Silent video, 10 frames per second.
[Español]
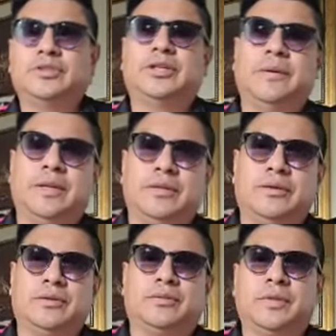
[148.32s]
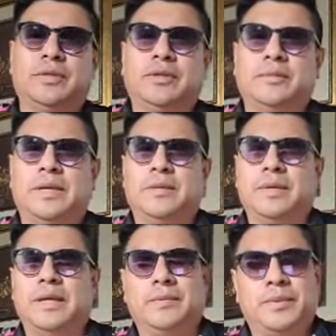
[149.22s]
llevando o tomando de mala
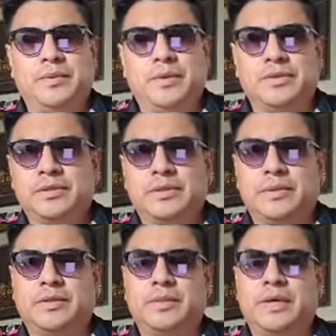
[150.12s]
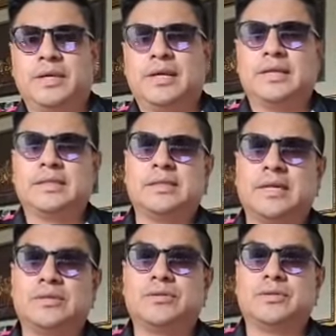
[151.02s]
manera. Pero bueno, eso se va a tomar cartas en
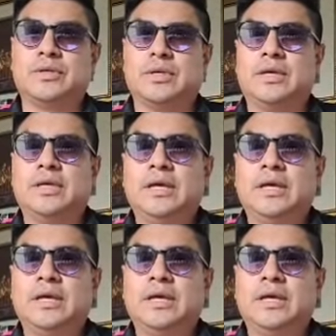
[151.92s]
el asunto de,